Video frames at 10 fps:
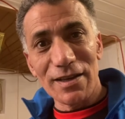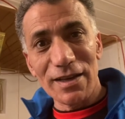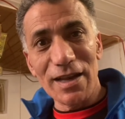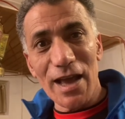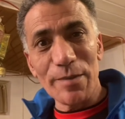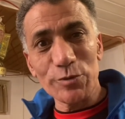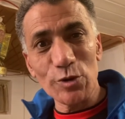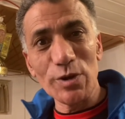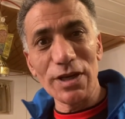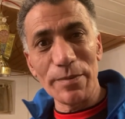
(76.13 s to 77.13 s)

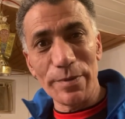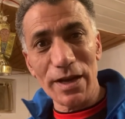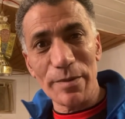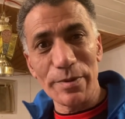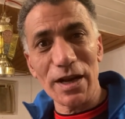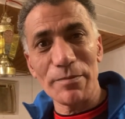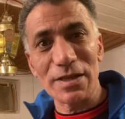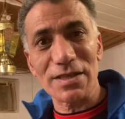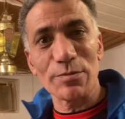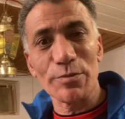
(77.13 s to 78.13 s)
لعبته
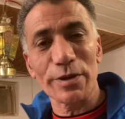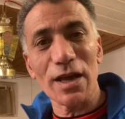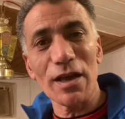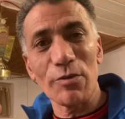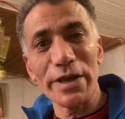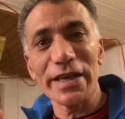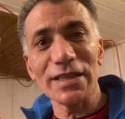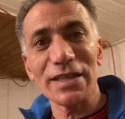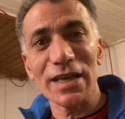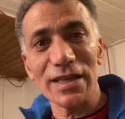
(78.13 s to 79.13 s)
لبيراميدز مباراه قويه
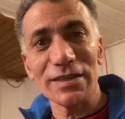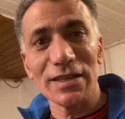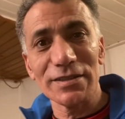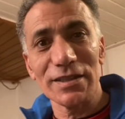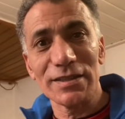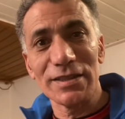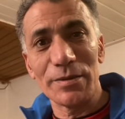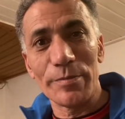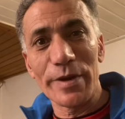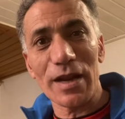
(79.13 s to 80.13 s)
جدا جدا ضد
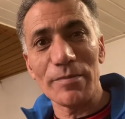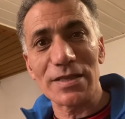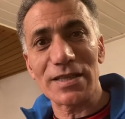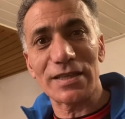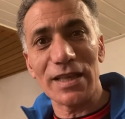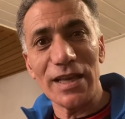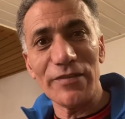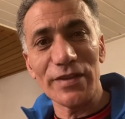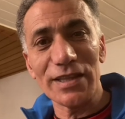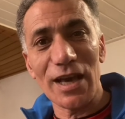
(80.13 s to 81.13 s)
بيراميدز الثاني
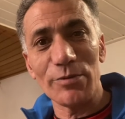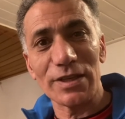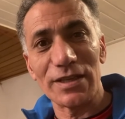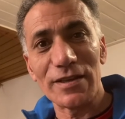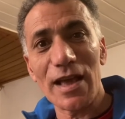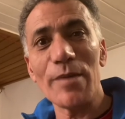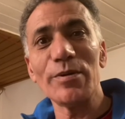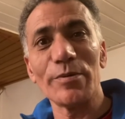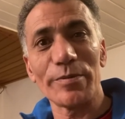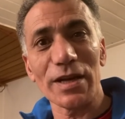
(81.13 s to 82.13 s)
في الدوري قبل
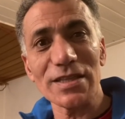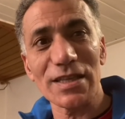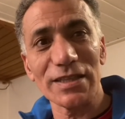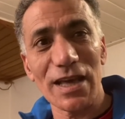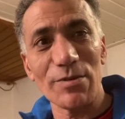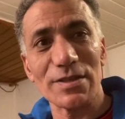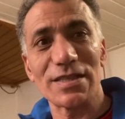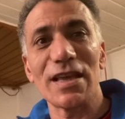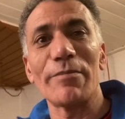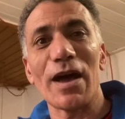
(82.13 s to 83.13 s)
مباراه سان داونز
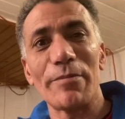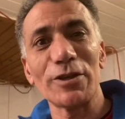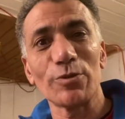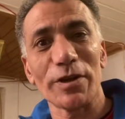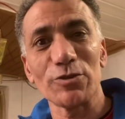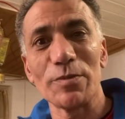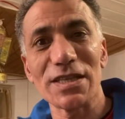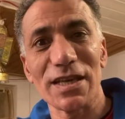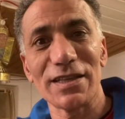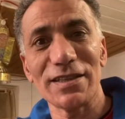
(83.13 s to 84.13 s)
زي ما عملته برده من
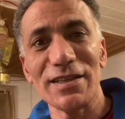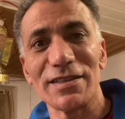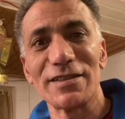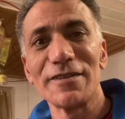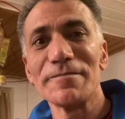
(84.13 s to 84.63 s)
سنتين